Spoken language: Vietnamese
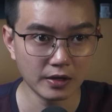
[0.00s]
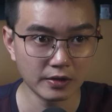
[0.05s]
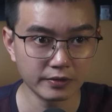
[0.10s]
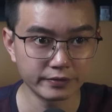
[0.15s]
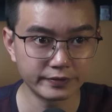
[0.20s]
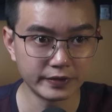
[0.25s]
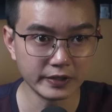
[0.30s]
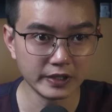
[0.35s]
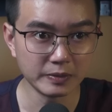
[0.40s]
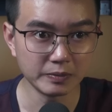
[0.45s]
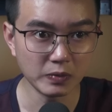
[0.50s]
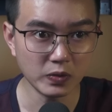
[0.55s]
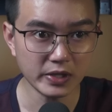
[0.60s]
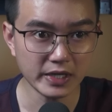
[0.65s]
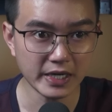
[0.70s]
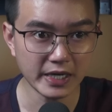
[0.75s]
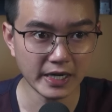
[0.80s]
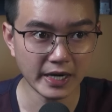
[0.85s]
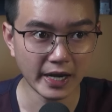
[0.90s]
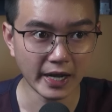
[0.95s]
Phương muốn
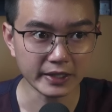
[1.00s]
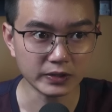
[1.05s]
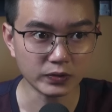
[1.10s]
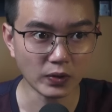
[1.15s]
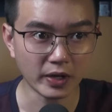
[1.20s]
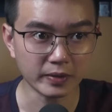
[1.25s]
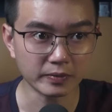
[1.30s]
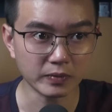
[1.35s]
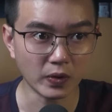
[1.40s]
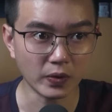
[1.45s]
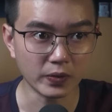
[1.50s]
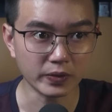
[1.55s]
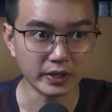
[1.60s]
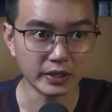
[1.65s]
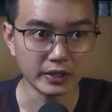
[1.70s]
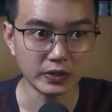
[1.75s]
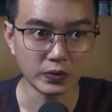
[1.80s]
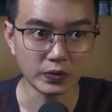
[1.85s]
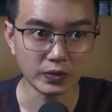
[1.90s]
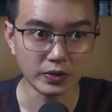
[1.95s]
ghi lại toàn bộ những
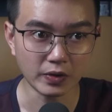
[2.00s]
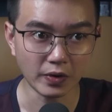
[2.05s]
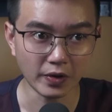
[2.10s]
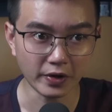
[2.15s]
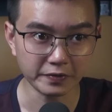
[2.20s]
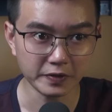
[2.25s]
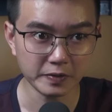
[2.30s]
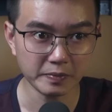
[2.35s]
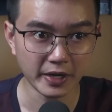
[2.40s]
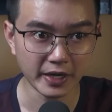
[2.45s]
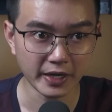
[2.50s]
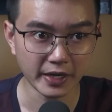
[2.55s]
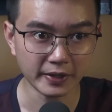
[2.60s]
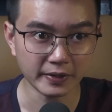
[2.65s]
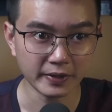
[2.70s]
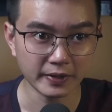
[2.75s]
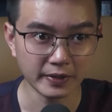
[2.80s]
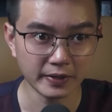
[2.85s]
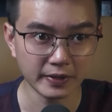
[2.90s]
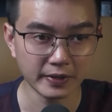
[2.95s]
cuộc gọi với Mai Anh,
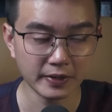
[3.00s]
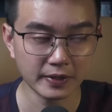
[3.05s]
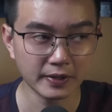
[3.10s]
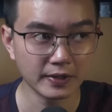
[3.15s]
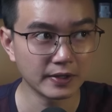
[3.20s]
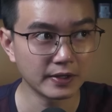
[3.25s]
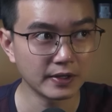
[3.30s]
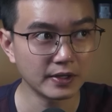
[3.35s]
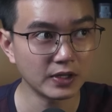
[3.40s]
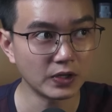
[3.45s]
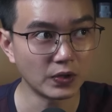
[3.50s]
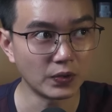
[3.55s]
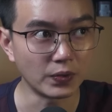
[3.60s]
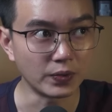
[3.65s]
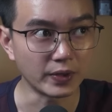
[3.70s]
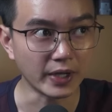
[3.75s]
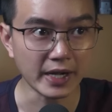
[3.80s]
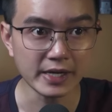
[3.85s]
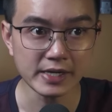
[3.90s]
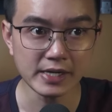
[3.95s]
dù
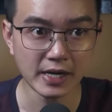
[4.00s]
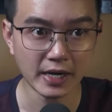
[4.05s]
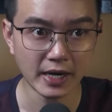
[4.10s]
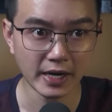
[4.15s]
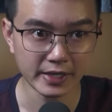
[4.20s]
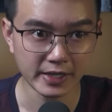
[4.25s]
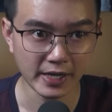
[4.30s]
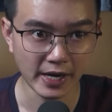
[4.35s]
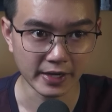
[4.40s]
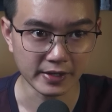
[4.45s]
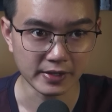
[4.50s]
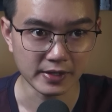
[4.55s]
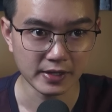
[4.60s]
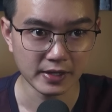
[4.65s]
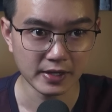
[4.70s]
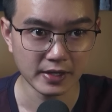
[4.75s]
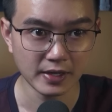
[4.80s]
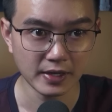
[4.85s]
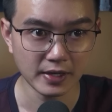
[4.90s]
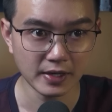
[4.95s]
ngắn hay là dài,
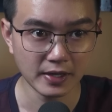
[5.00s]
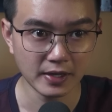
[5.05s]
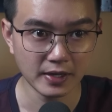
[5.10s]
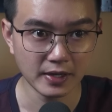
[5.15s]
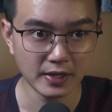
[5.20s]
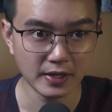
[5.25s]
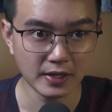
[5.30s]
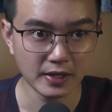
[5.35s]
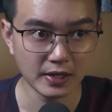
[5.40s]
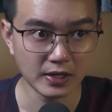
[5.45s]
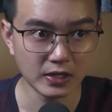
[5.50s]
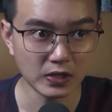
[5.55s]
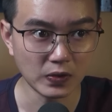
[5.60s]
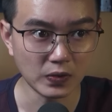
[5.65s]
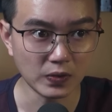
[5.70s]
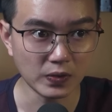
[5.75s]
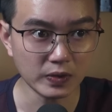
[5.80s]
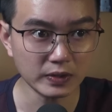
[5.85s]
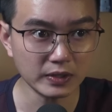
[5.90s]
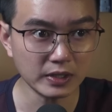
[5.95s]
dù
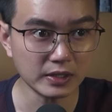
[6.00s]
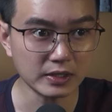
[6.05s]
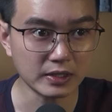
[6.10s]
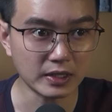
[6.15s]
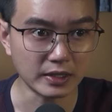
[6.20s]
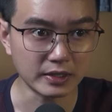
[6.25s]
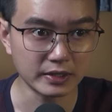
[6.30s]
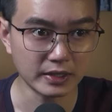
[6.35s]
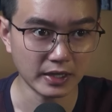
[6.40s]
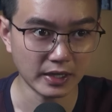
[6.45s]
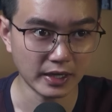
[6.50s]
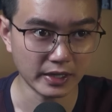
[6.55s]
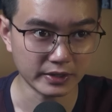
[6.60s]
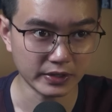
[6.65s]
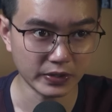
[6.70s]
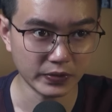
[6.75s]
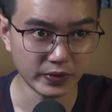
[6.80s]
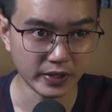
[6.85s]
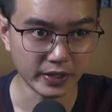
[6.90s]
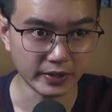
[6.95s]
có tích cực hay là
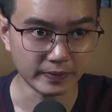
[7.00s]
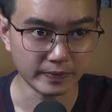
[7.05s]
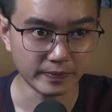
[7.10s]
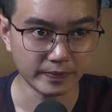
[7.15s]
tiêu cực.